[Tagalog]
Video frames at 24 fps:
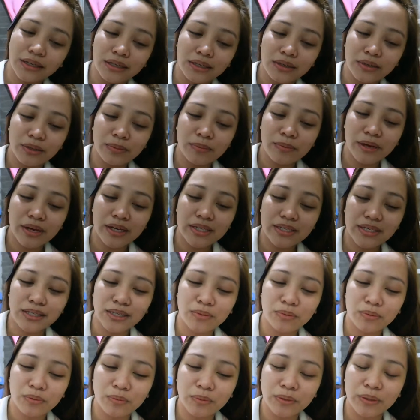Yung iba kasi
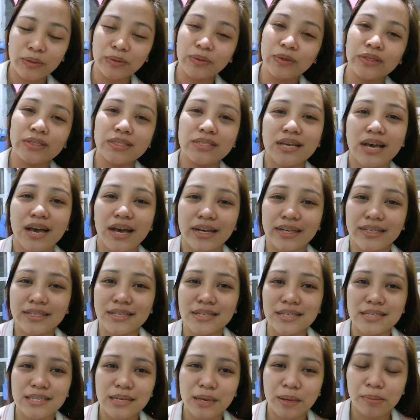doon sa akin,
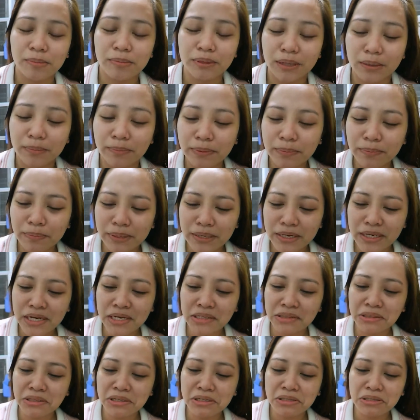sinasabi nila, ba't
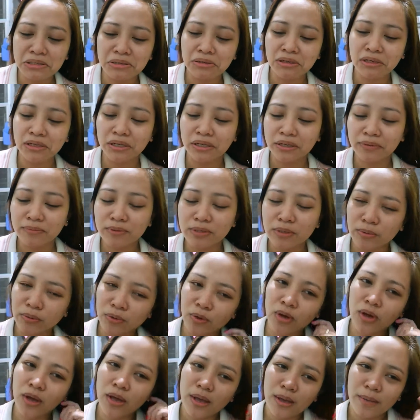pinakatilt yung leg mo? Sabi
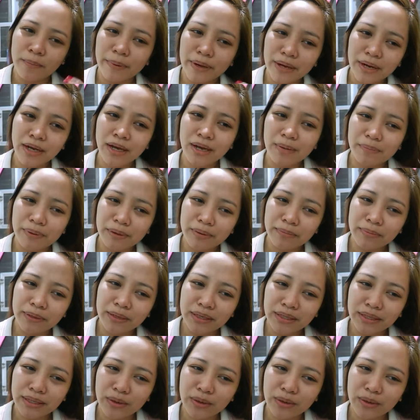ko, para kapag may